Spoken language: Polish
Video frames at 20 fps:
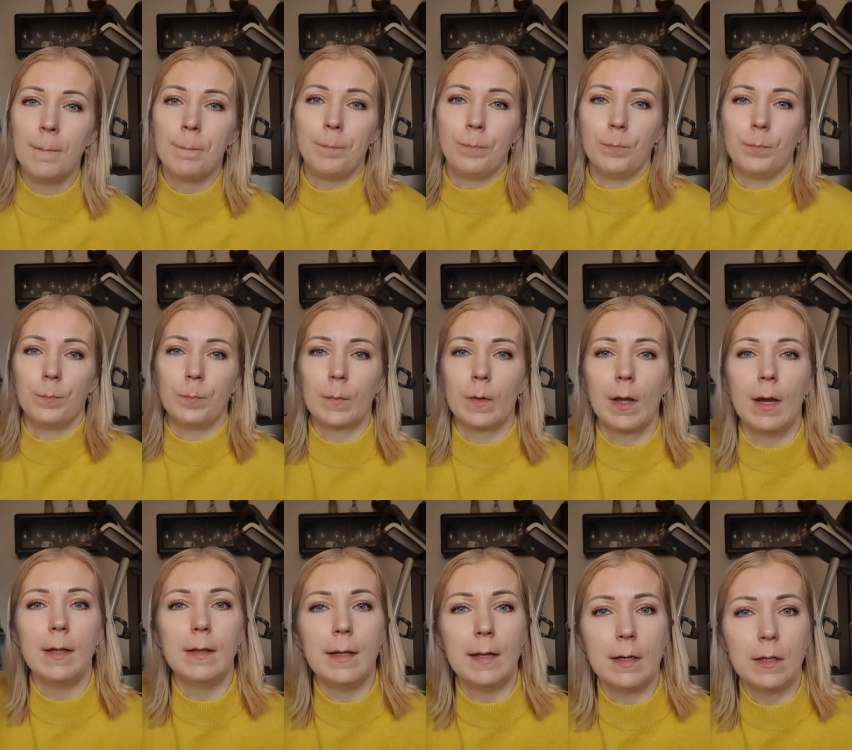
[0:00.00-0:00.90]
mm,
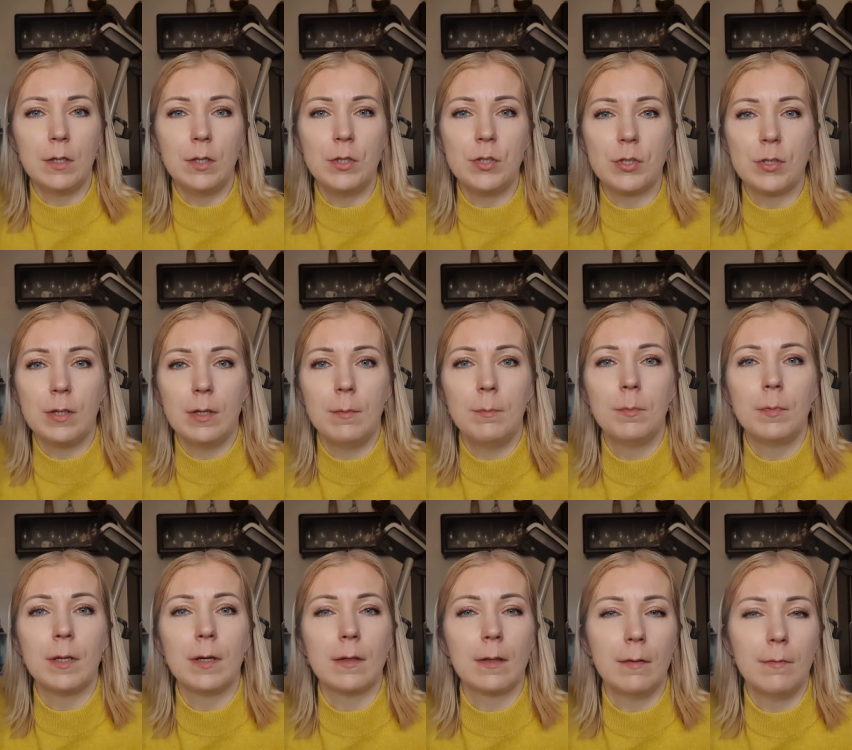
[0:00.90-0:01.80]
energicznym,
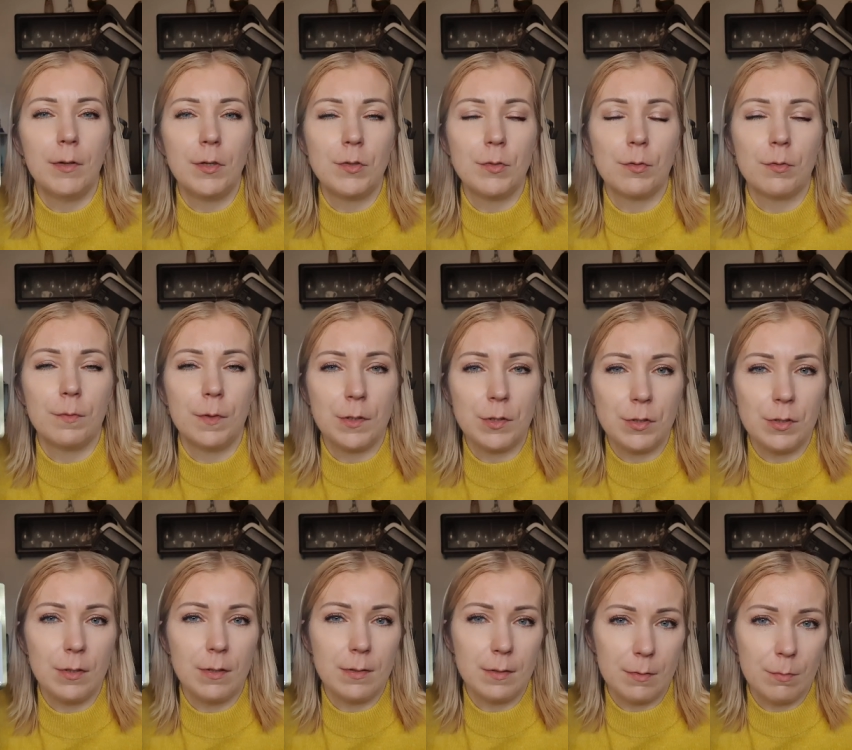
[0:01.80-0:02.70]
tak na wieczór
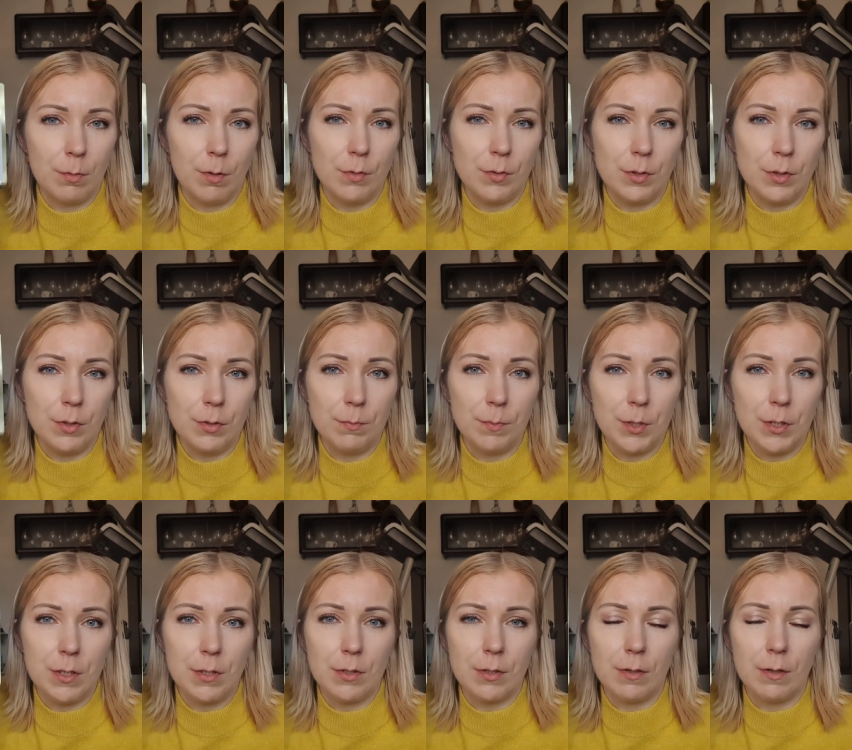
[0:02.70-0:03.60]
właśnie schłodzić.
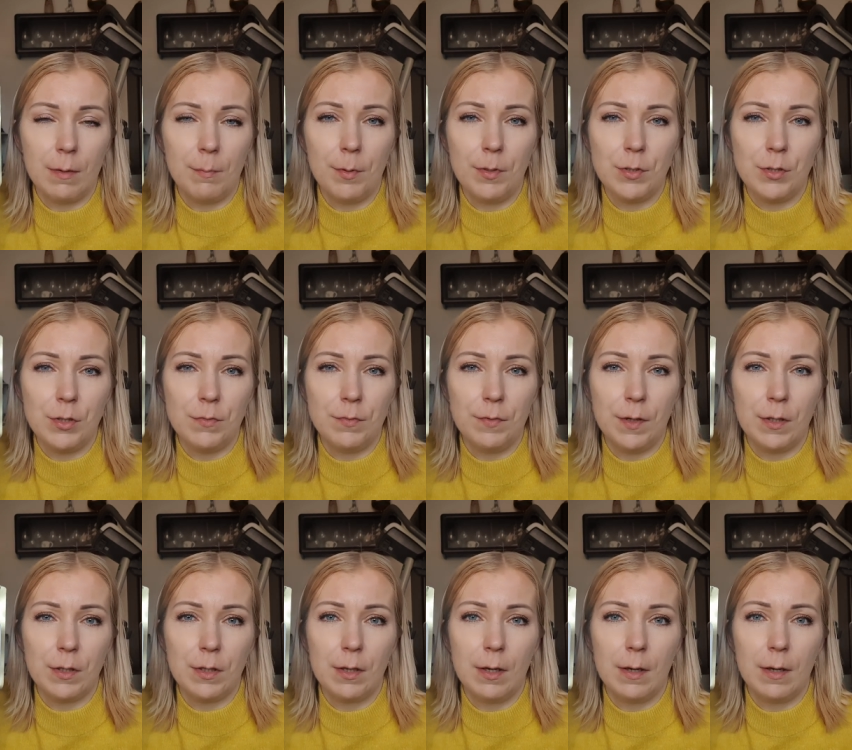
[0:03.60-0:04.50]
Myślę, że ona będzie
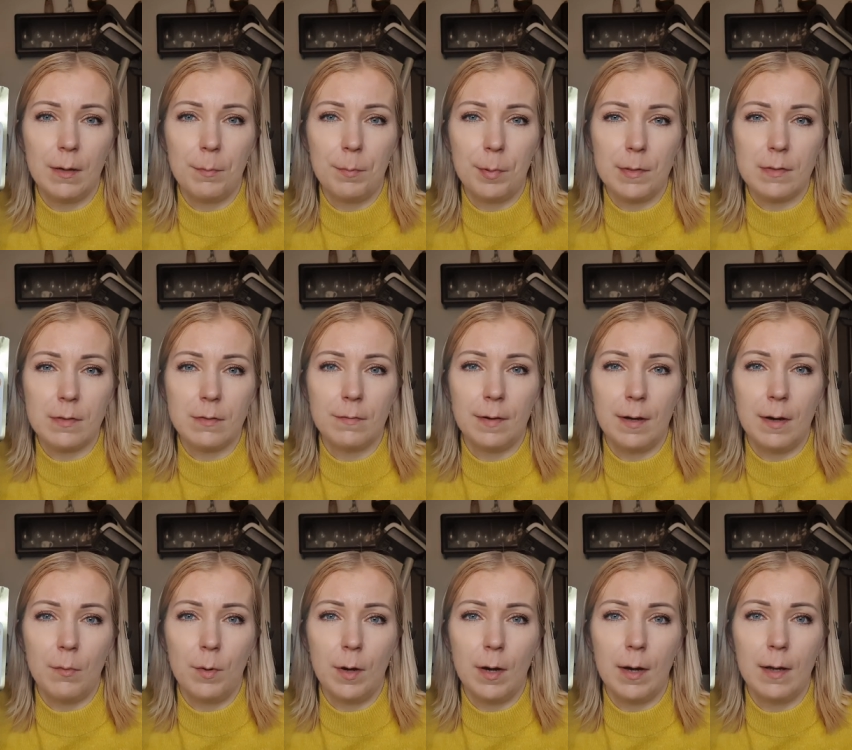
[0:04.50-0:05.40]
świetnie
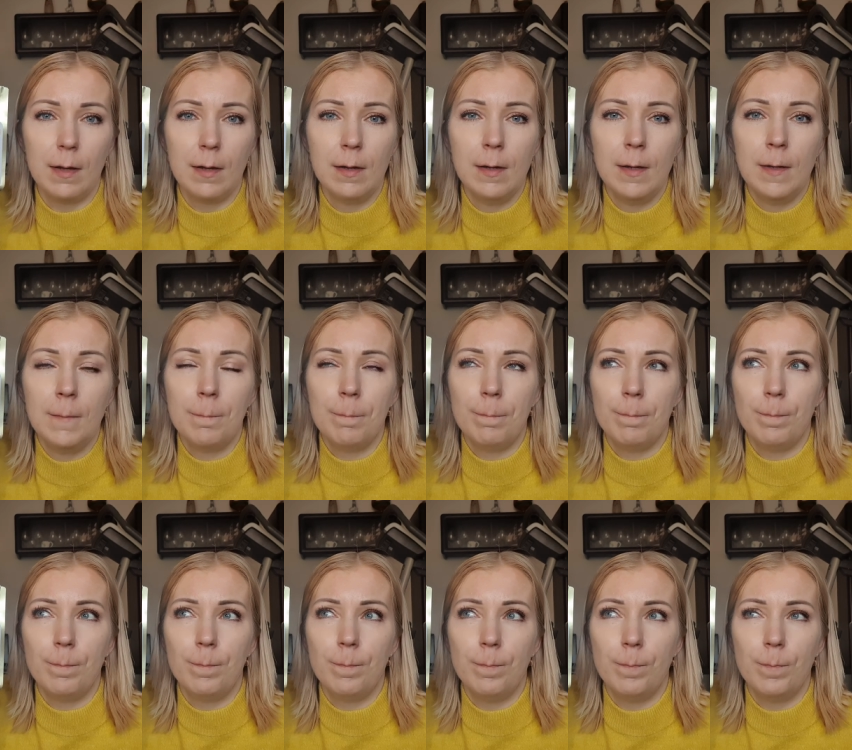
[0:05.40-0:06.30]
pasowała
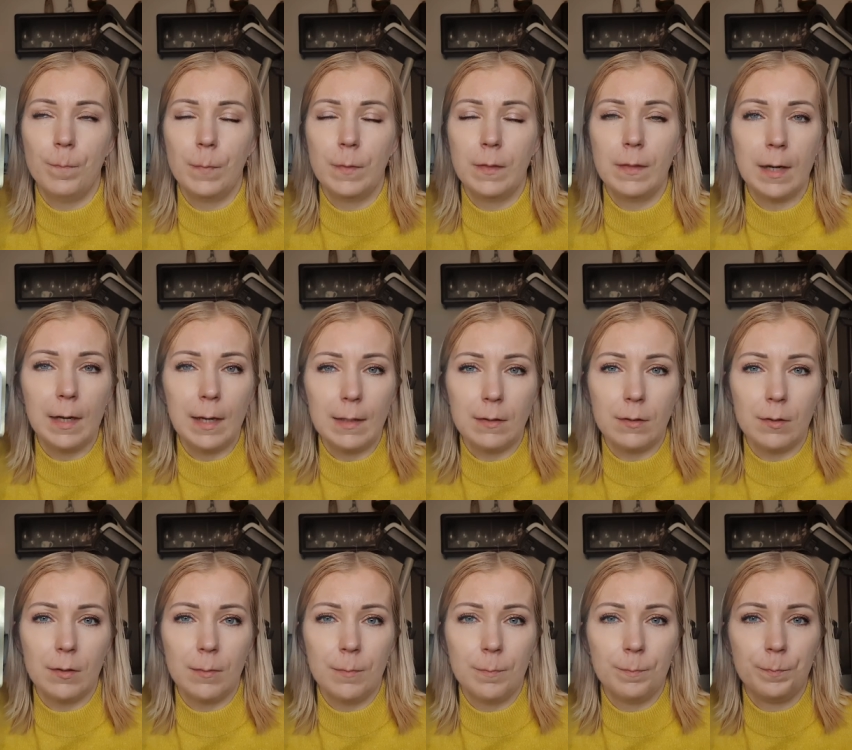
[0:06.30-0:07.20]
mm, na
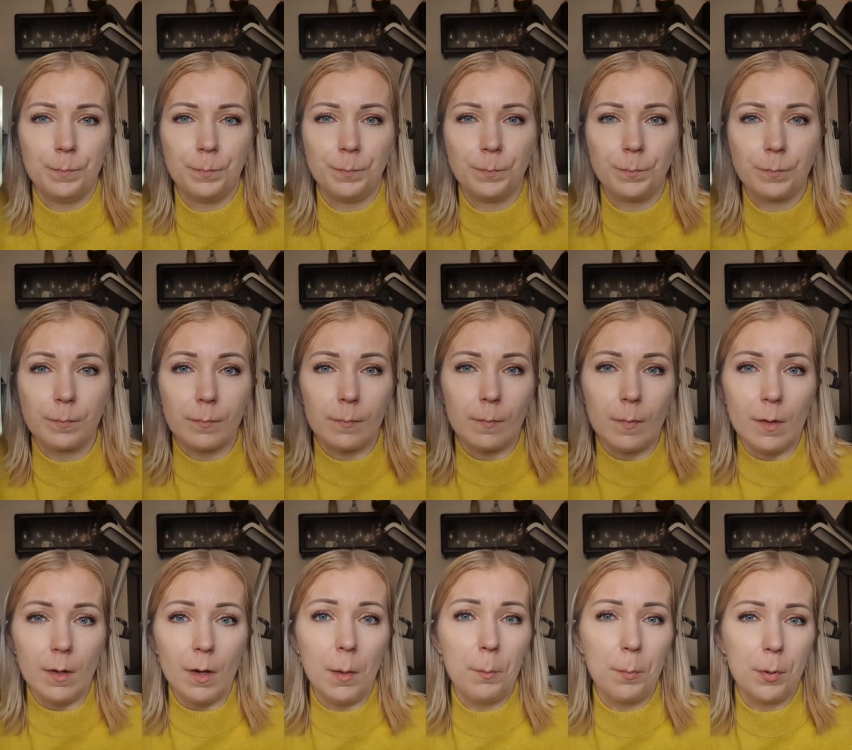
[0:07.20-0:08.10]
lato,
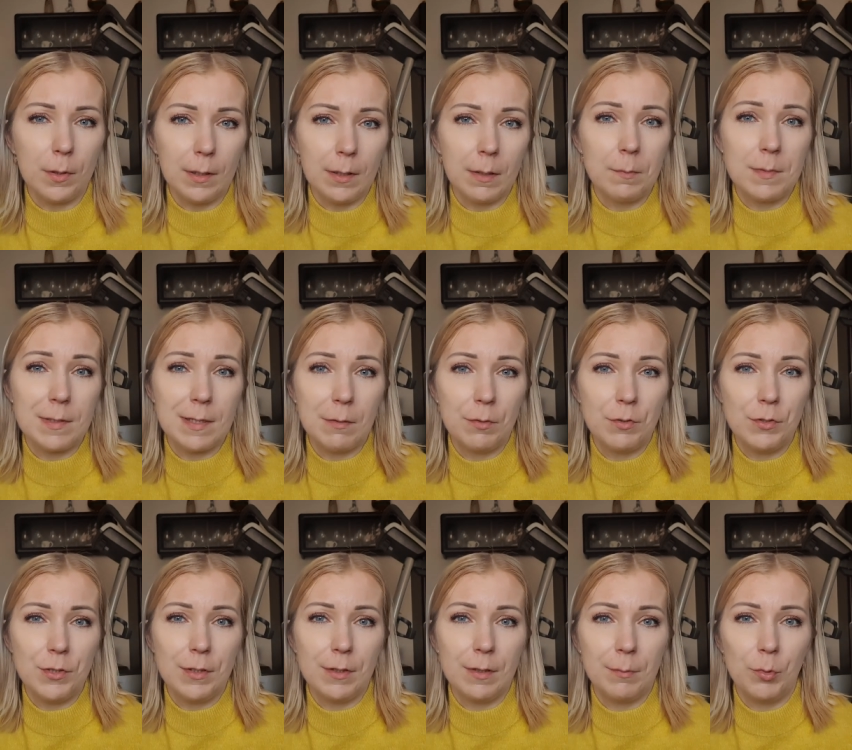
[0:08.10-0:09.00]
po takim
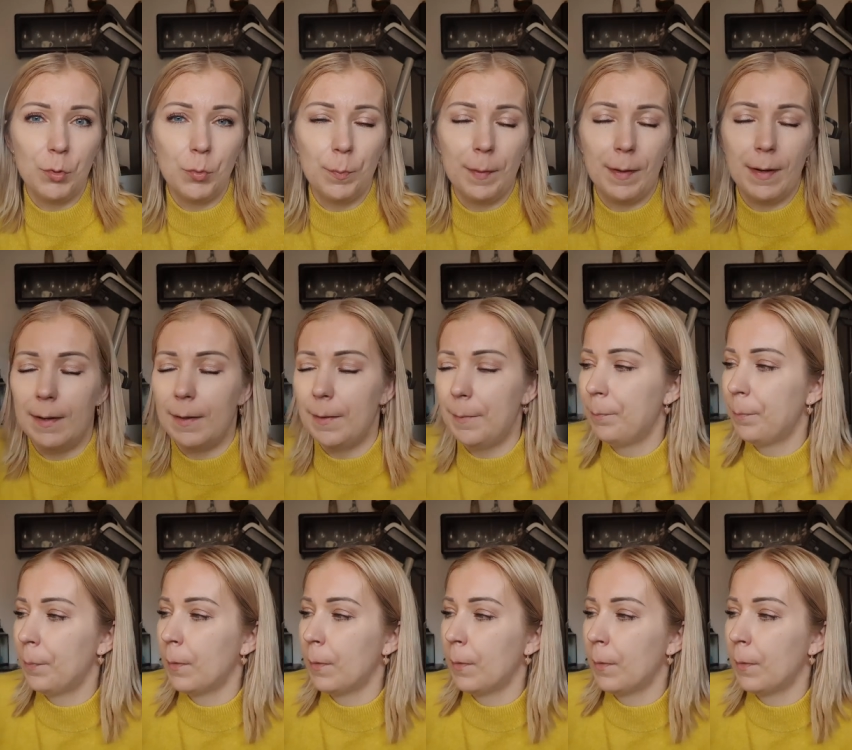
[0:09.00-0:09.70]
całodziennym upale.